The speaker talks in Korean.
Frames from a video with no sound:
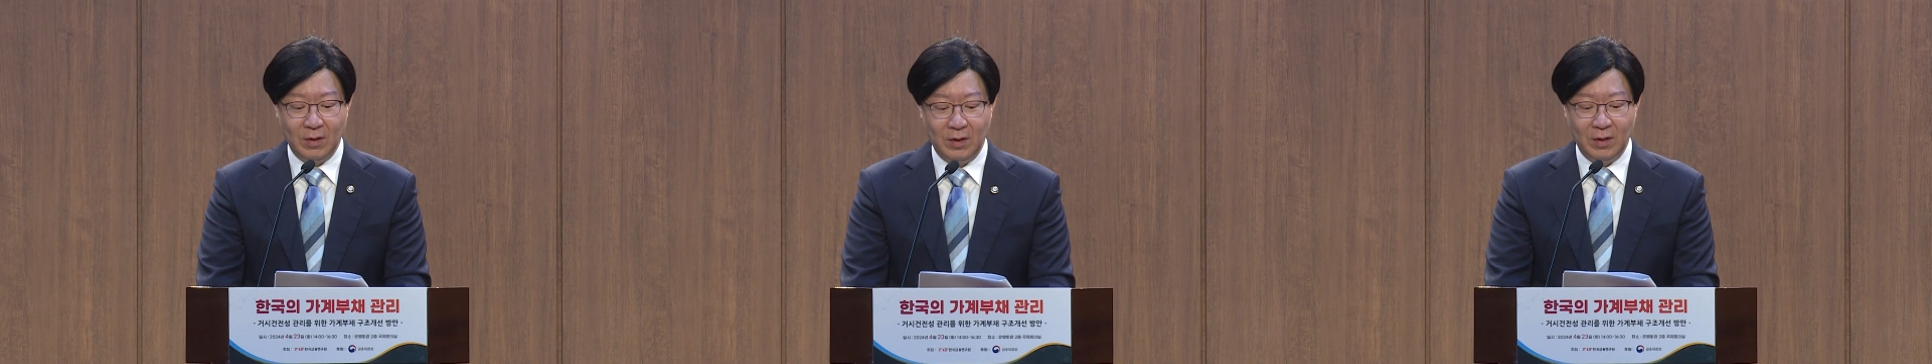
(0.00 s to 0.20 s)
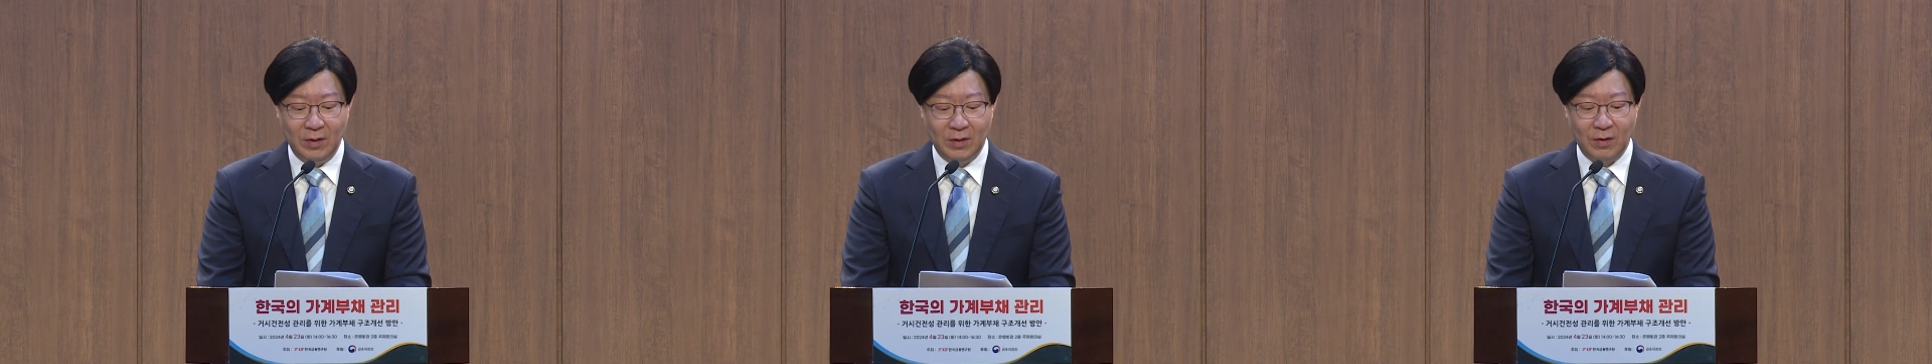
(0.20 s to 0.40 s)

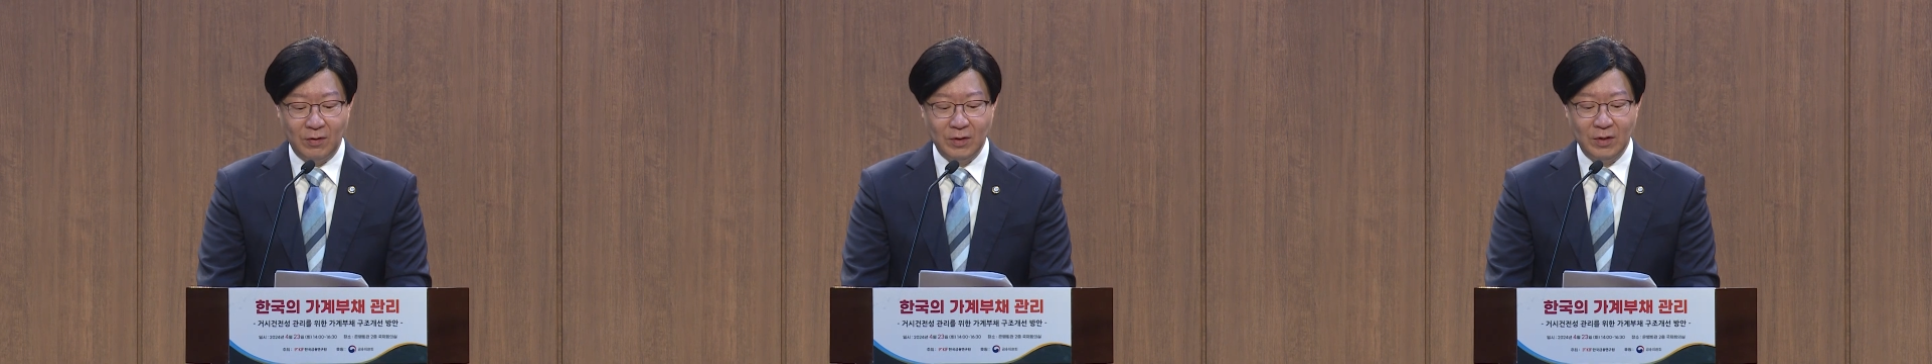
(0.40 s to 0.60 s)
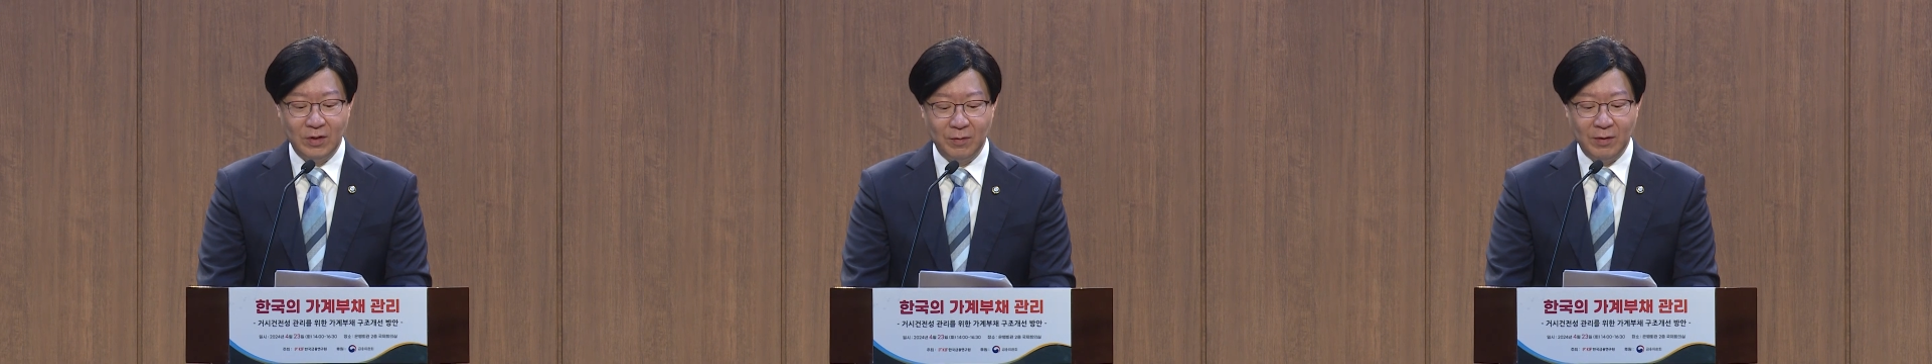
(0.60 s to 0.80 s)

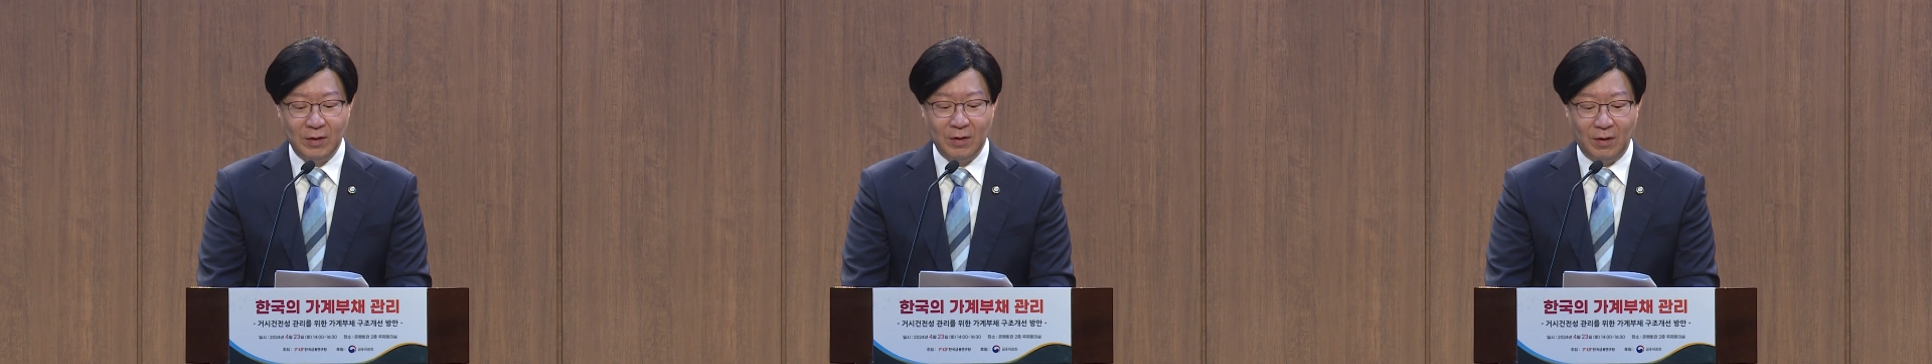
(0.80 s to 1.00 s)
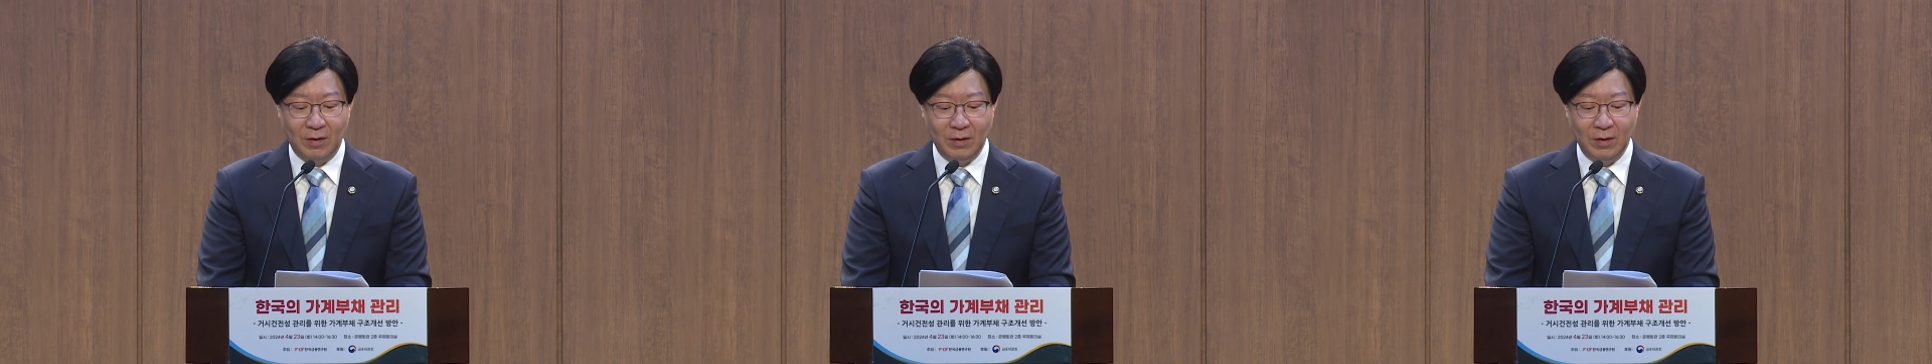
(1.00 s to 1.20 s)

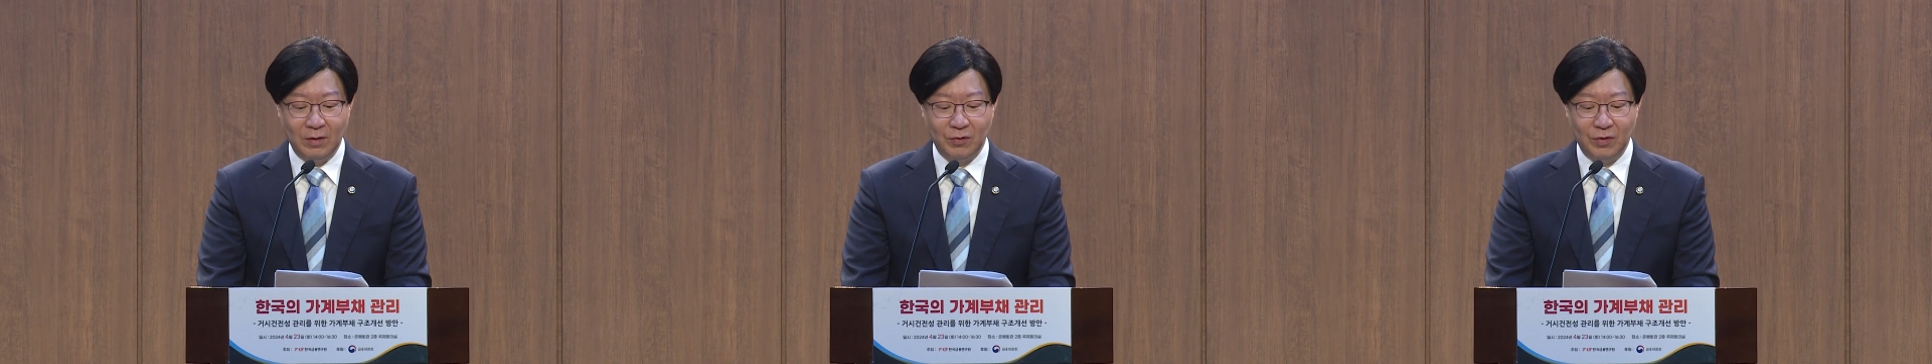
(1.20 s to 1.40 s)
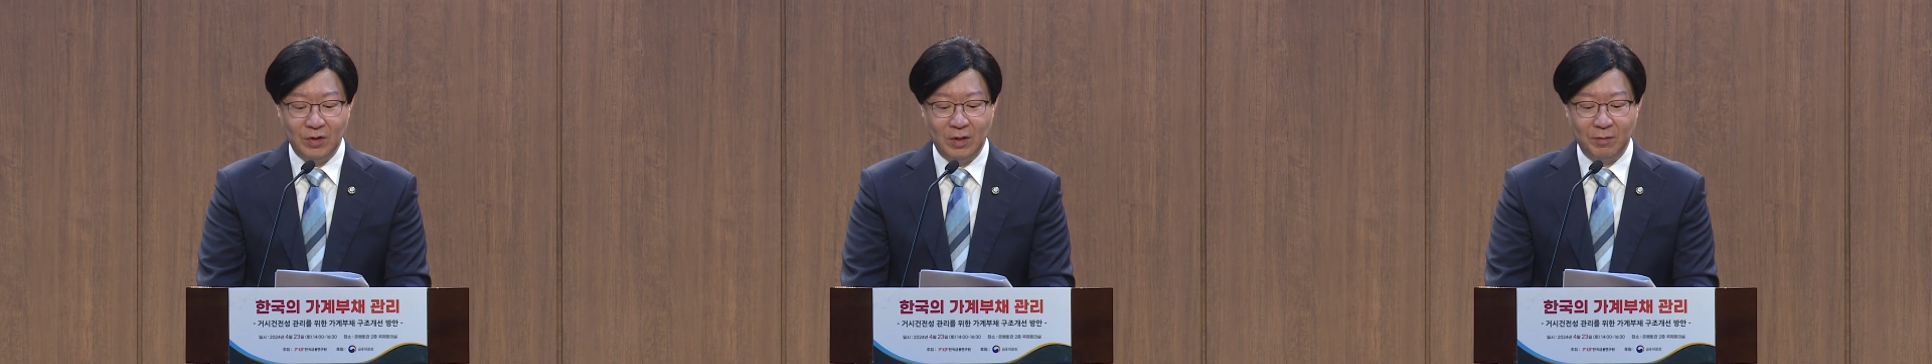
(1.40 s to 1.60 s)
2021년
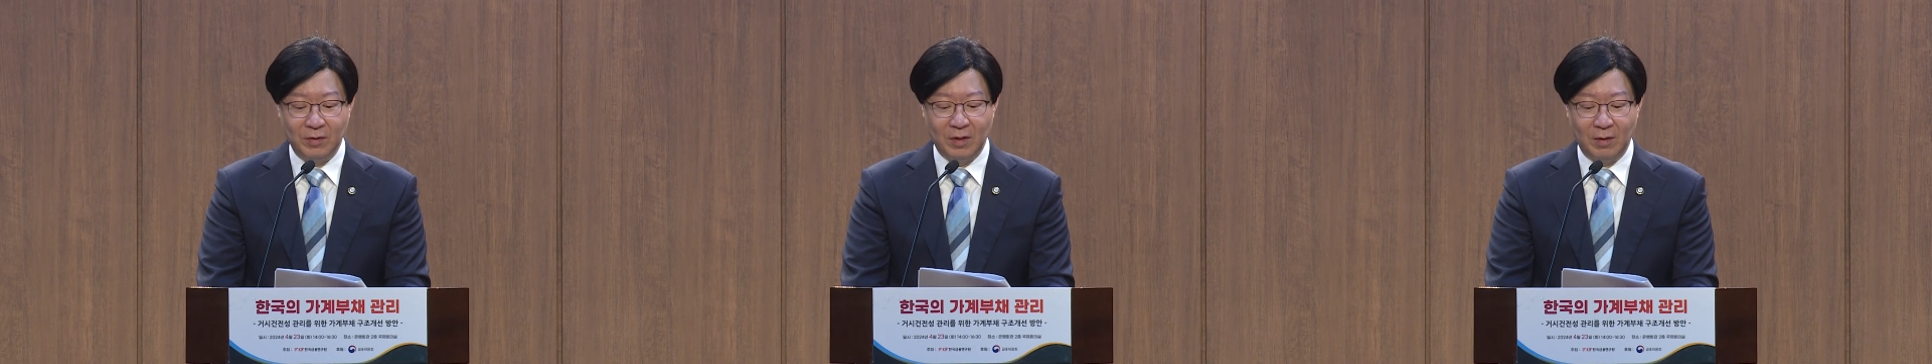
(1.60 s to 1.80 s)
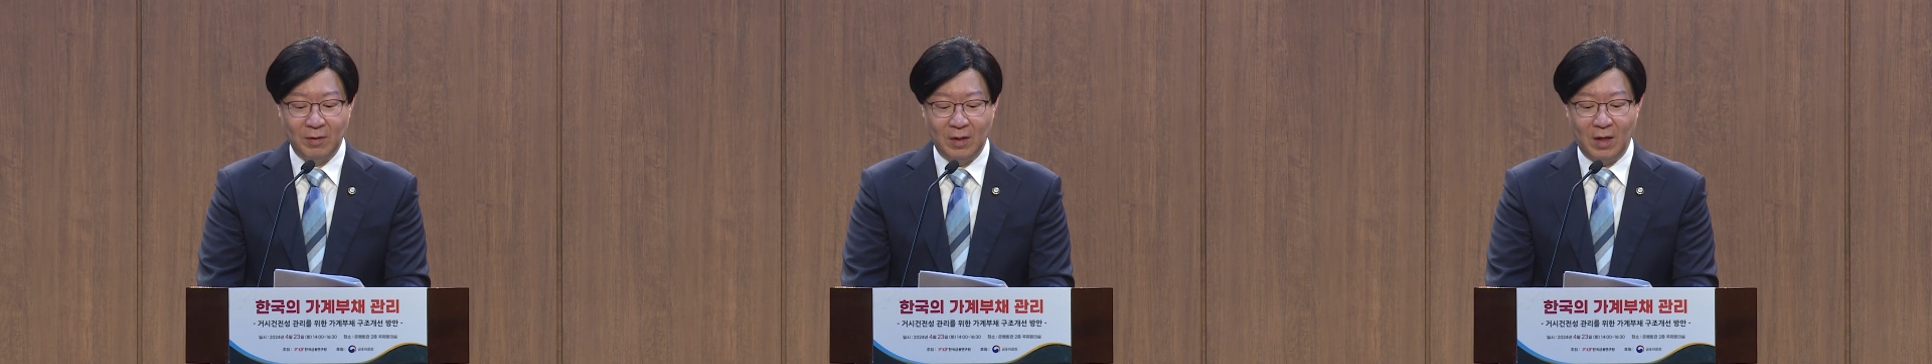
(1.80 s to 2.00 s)
GDP
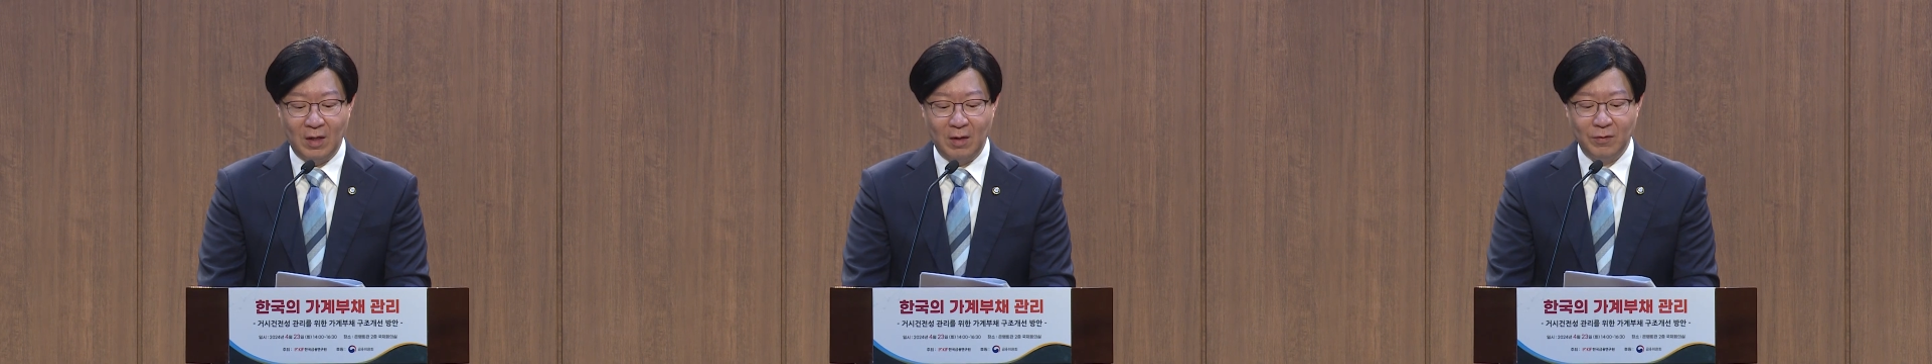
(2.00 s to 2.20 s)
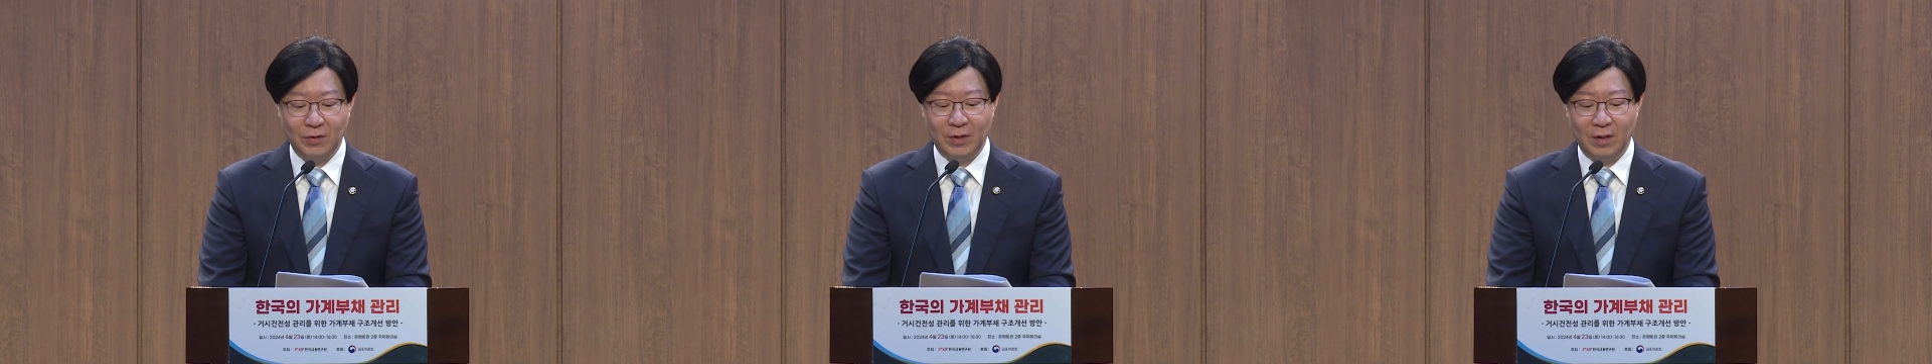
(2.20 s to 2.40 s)
대비
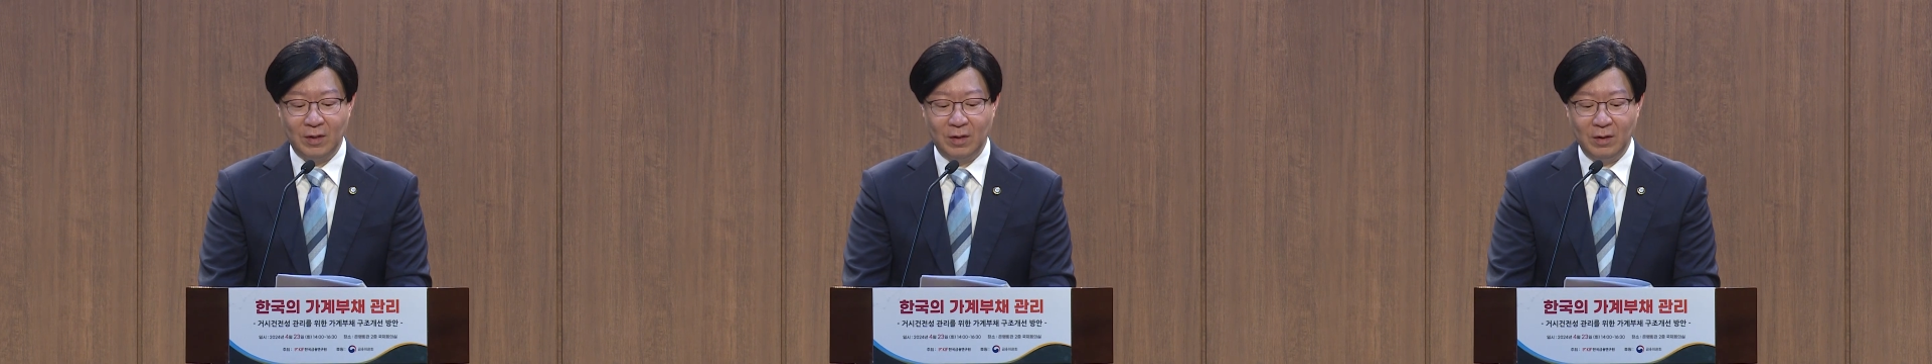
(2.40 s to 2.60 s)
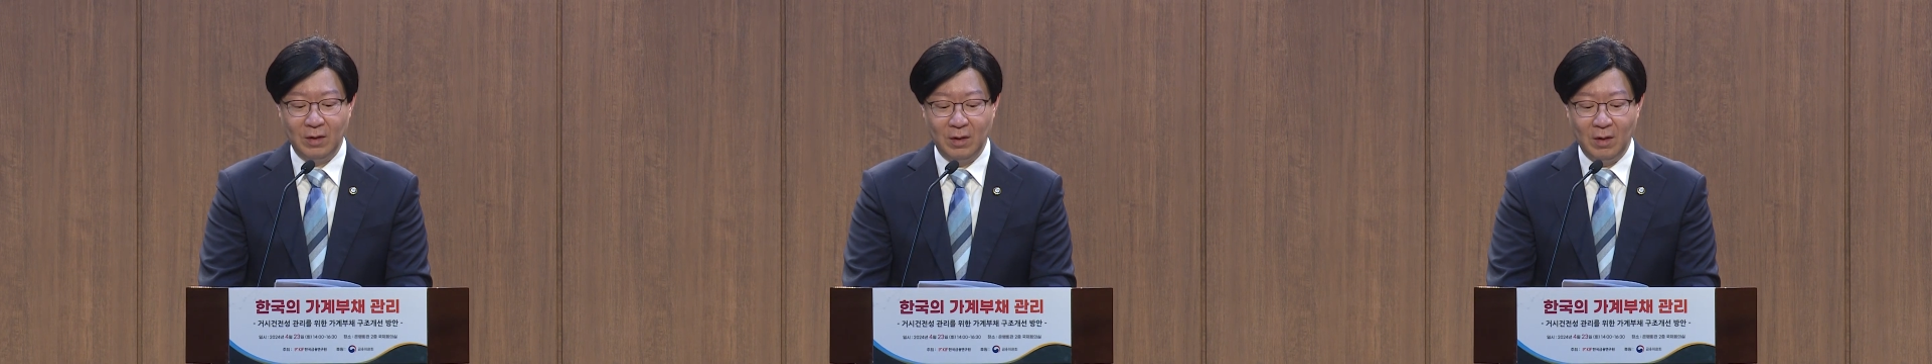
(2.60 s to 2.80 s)

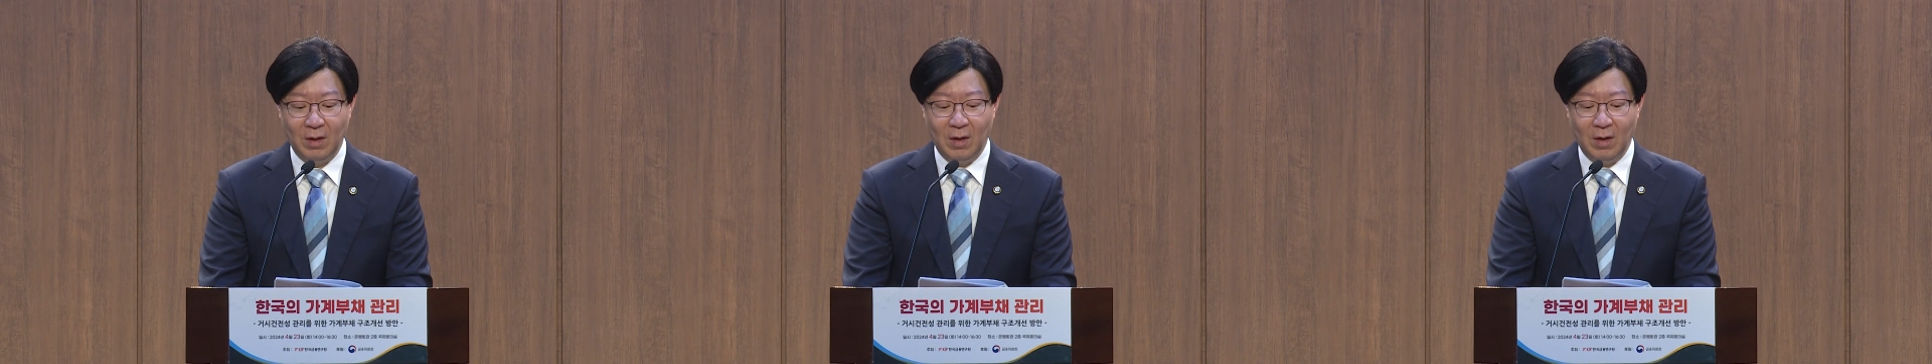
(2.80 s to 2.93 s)
가계부채는